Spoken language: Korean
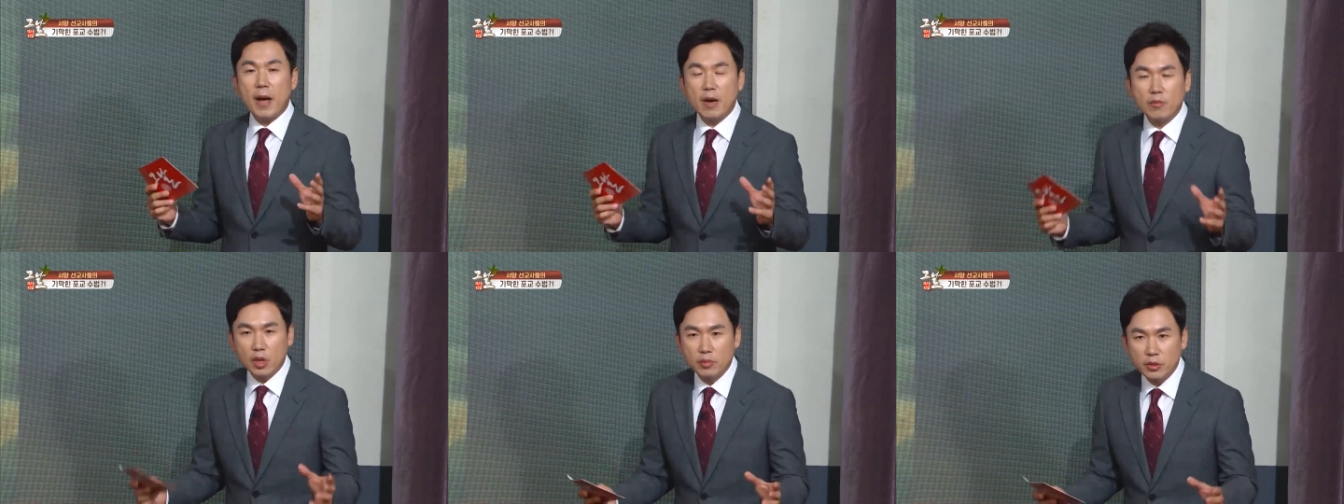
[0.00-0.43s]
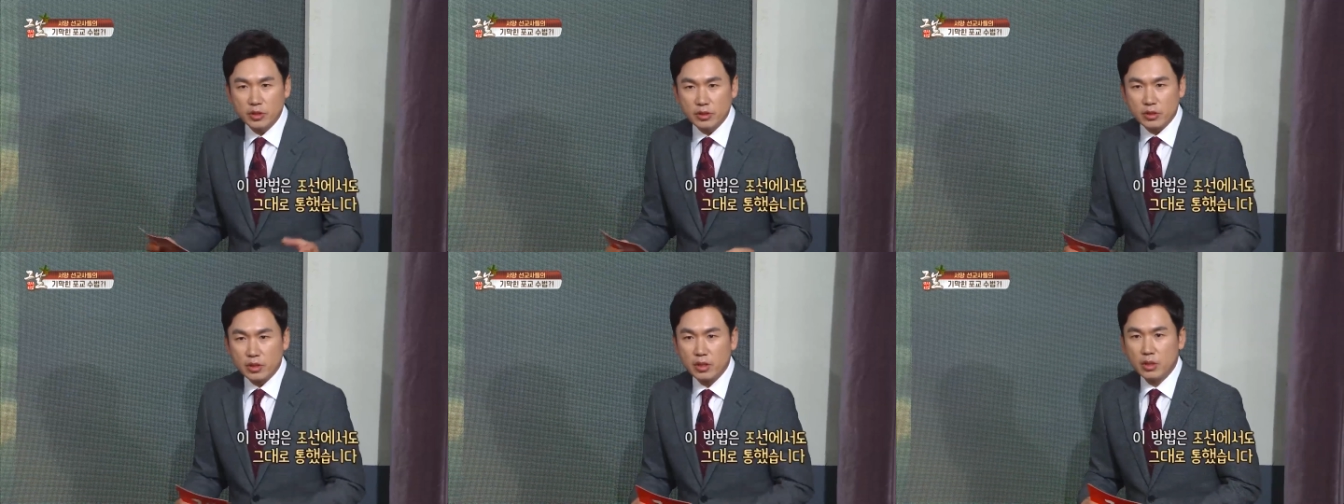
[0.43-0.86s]

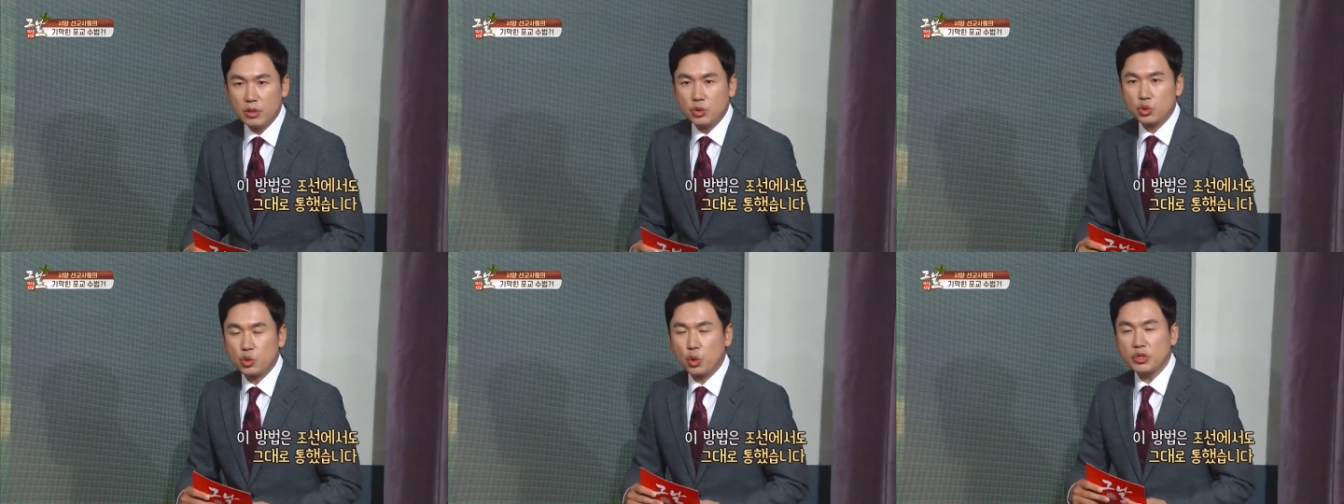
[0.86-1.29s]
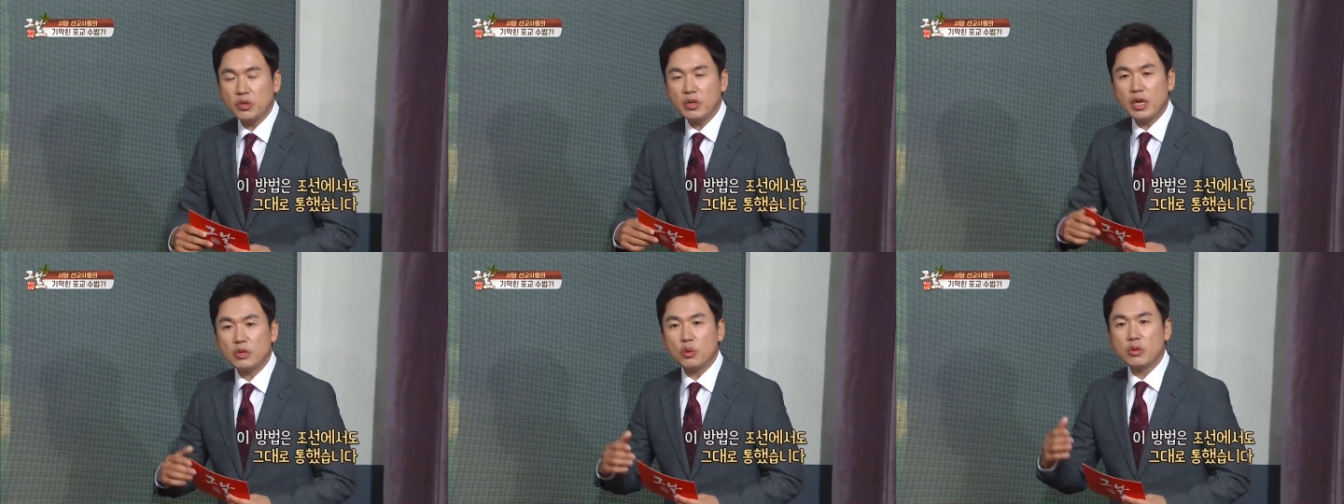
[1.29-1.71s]
방법은
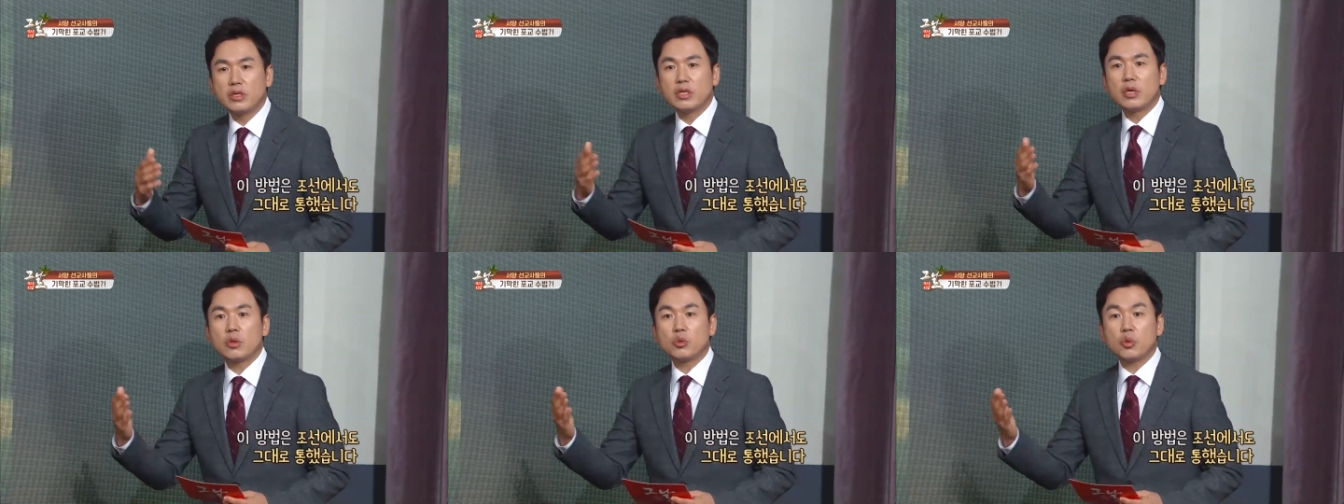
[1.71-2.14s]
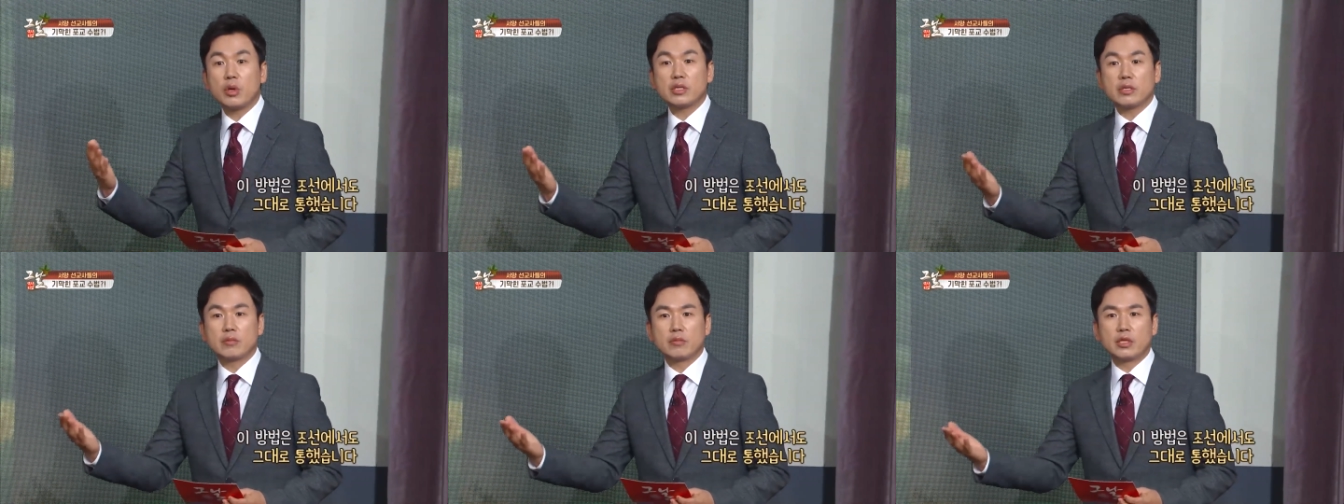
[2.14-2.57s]
조선에도 그대로
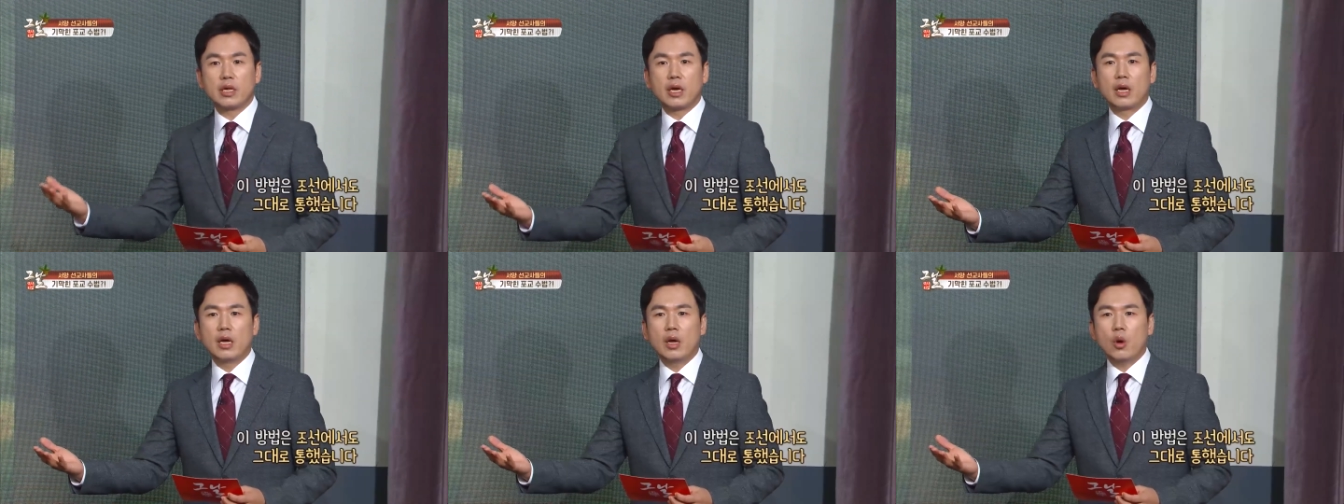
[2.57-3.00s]
통했습니다.